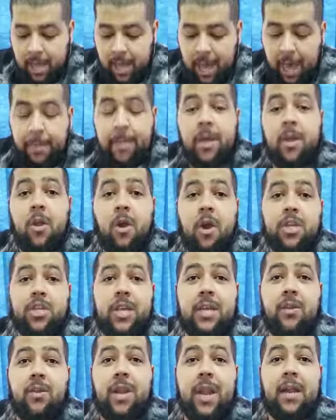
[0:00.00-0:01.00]
A minha loja
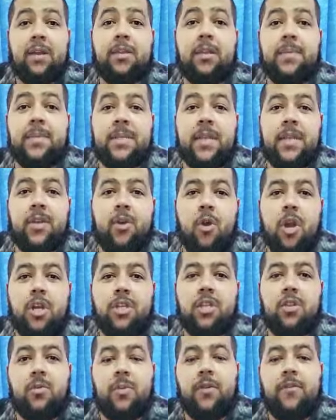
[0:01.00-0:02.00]
é no Largo da
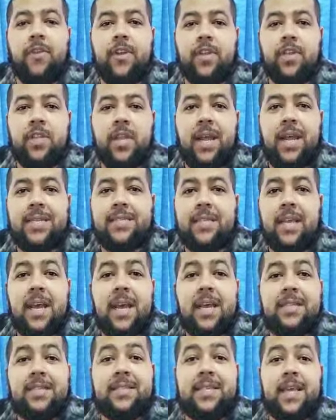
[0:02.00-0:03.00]
Misericórdia, número 23,
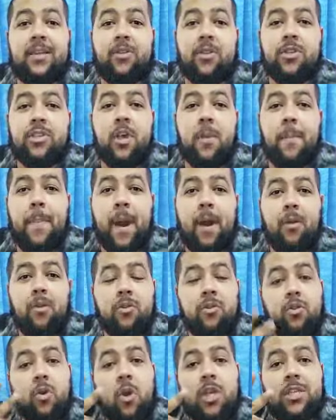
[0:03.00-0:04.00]
centro de São Paulo,
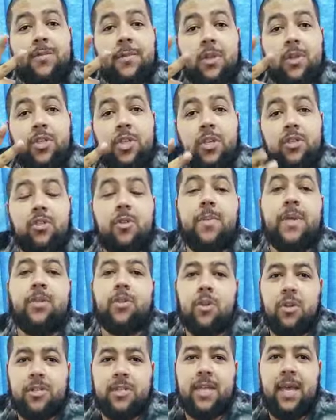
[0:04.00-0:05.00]
dois minutinhos do
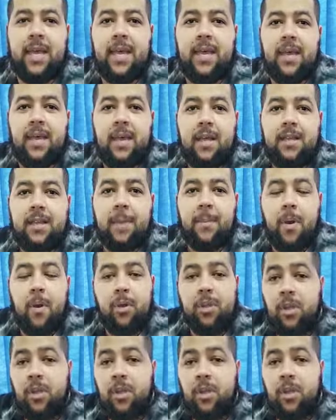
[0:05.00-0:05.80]
metrô 7, tá bom?